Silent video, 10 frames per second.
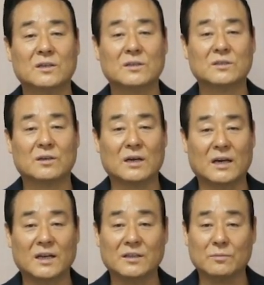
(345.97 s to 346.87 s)
그 성
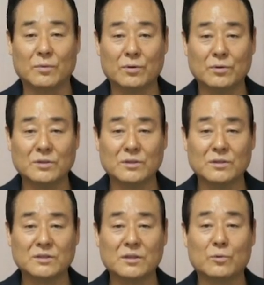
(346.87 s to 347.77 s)
안에 있는 모든
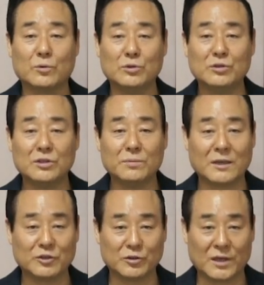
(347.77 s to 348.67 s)
것을 온전히
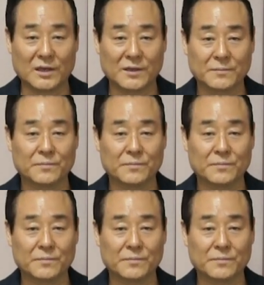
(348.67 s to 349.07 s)
바치되